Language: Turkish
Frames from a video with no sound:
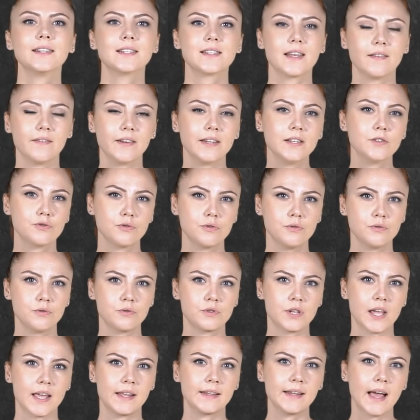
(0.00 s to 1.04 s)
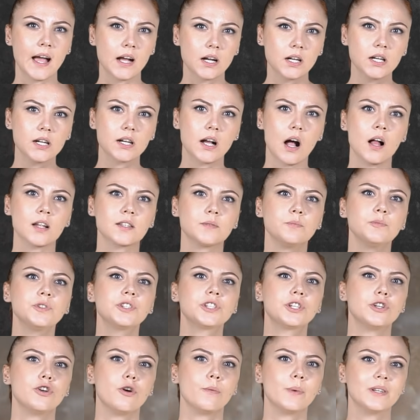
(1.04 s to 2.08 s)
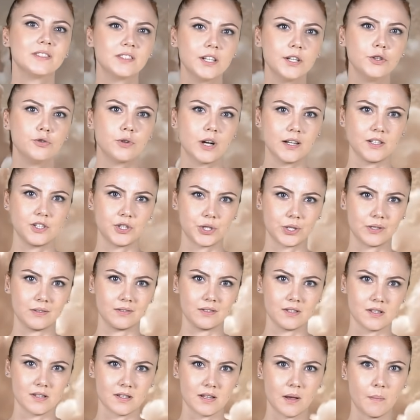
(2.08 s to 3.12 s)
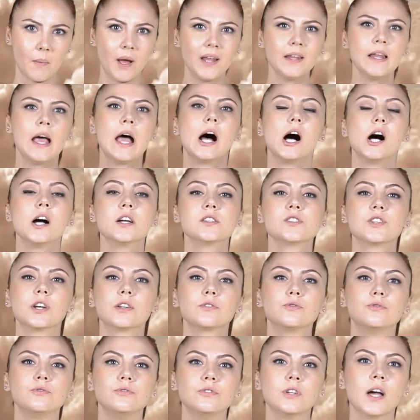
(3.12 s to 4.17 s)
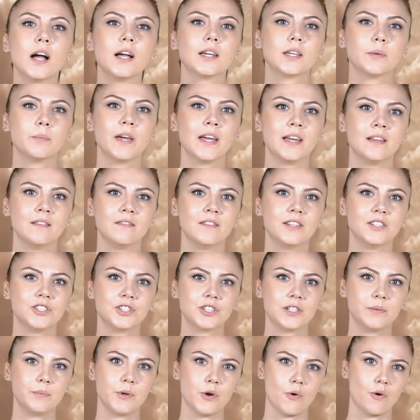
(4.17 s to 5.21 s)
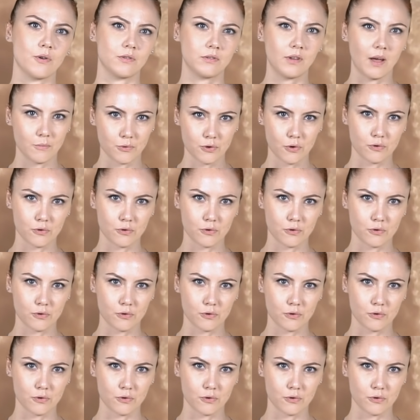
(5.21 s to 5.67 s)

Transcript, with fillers: ise Venüs'ün yüzeyinden 40-60 kilometre yukarı çıkıldığı zaman ancak dünya gibi elverişli bir ortam